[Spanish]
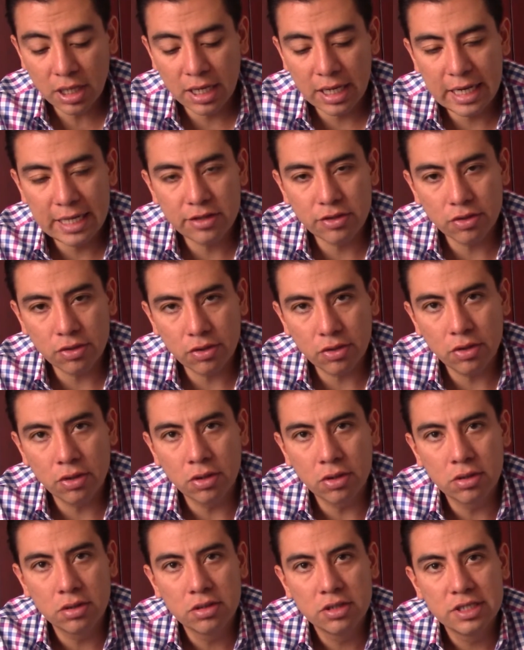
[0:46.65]
le
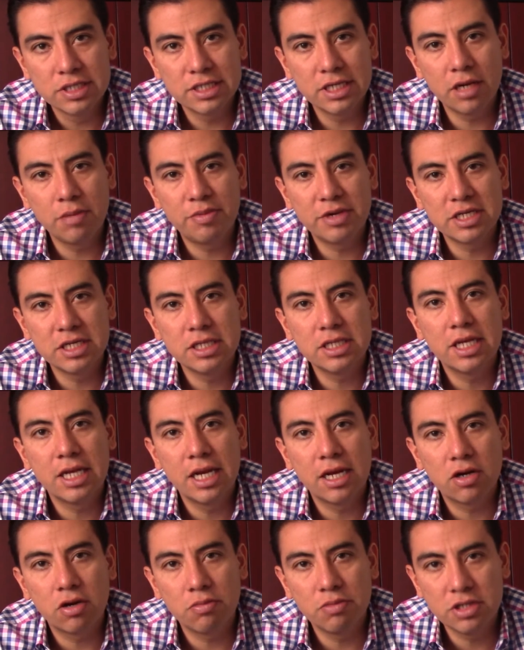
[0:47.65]
tocó ser el presidente de
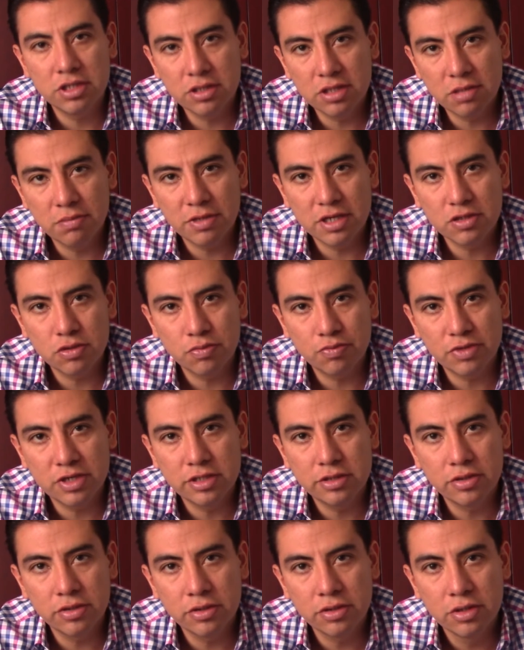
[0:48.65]
la Comisión de
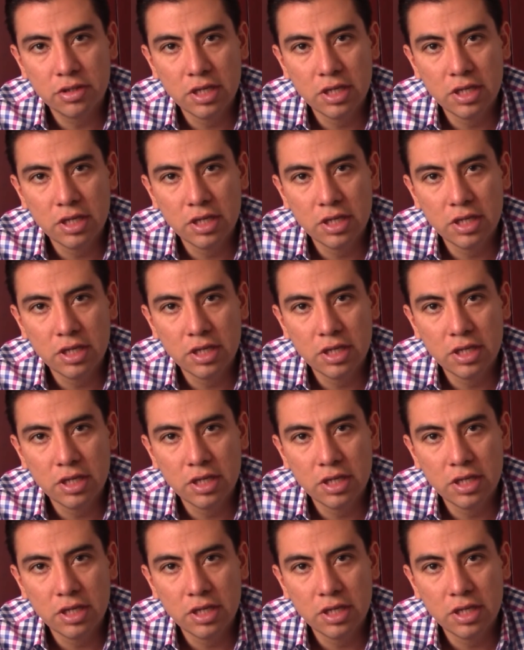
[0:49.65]
Presupuesto